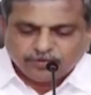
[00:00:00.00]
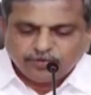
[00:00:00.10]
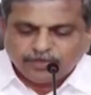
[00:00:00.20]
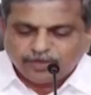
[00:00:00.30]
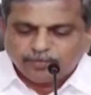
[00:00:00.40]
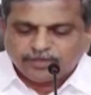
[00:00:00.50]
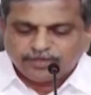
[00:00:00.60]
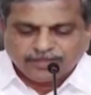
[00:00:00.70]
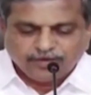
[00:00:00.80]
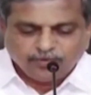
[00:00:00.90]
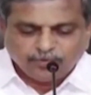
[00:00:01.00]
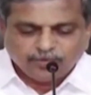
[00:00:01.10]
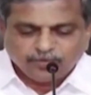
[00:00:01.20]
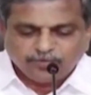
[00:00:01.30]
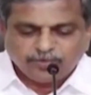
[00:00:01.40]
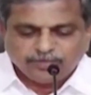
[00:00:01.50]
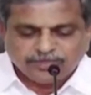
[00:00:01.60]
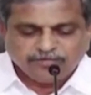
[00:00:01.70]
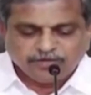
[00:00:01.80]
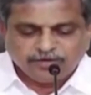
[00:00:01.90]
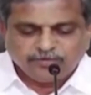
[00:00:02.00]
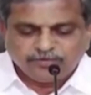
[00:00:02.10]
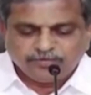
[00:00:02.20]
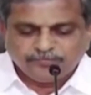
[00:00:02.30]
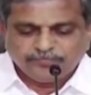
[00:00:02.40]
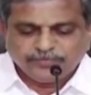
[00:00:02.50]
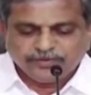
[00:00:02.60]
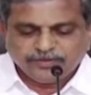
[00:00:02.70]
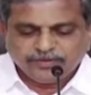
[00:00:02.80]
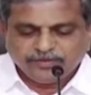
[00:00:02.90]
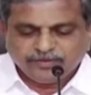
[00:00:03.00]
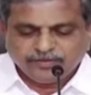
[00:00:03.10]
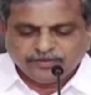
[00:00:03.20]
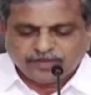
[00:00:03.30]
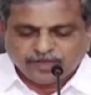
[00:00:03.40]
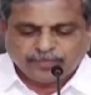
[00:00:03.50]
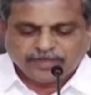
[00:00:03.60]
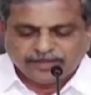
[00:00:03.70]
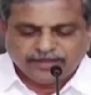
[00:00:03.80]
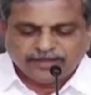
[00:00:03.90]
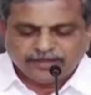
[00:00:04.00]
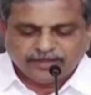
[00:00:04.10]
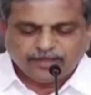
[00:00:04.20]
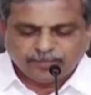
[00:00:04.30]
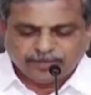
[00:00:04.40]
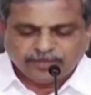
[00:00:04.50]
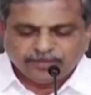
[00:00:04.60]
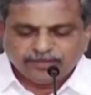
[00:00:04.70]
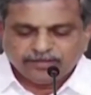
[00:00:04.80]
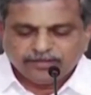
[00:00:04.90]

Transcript: రెండు వేల పద్నాలుగు పంతొమ్మిది మధ్య వాళ్ళు ఆ పార్టీ టీడీపీ